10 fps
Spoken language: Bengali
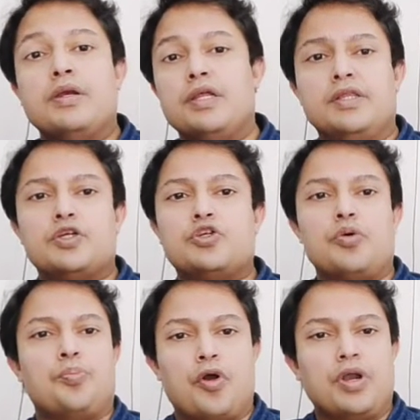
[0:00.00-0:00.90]
নির্দিষ্ট
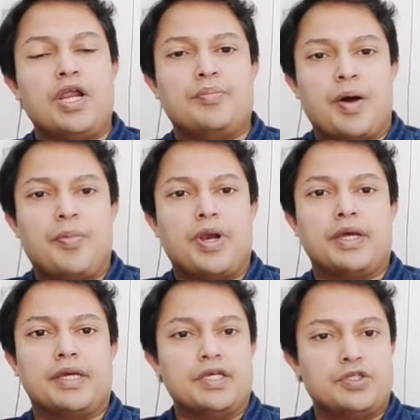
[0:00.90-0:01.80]
পণ্যের ব্যাপারে
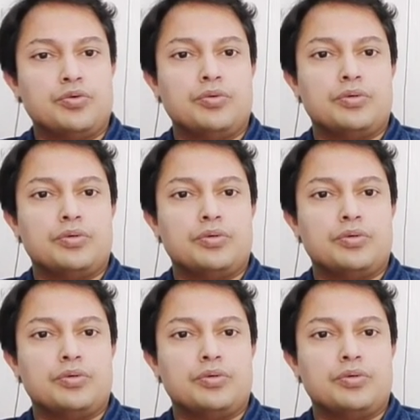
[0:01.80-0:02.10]
কিছু